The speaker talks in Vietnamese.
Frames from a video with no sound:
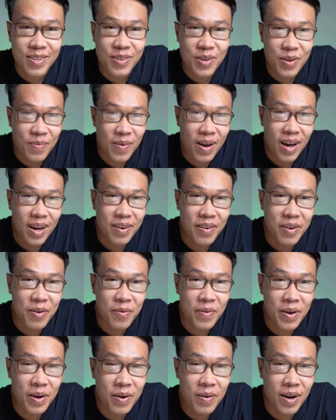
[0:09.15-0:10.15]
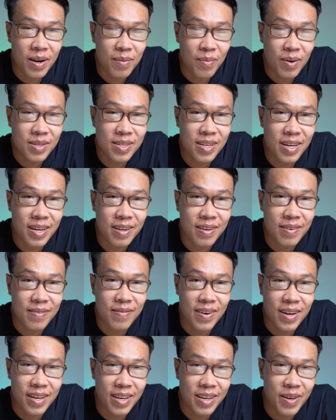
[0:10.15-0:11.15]
chuyên về review, unboxing
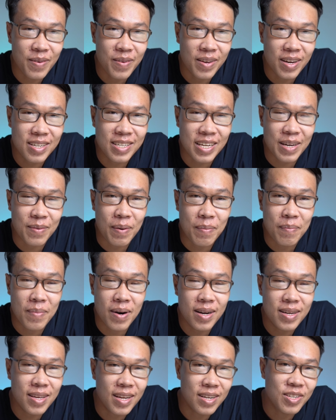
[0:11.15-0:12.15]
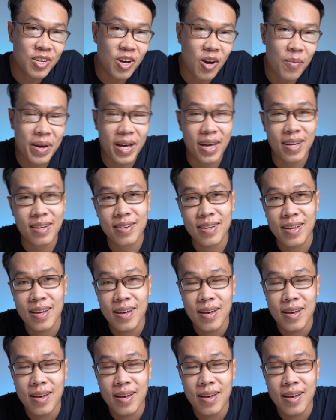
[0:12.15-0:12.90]
và giới thiệu những cái sản phẩm mới dành cho máy ảnh.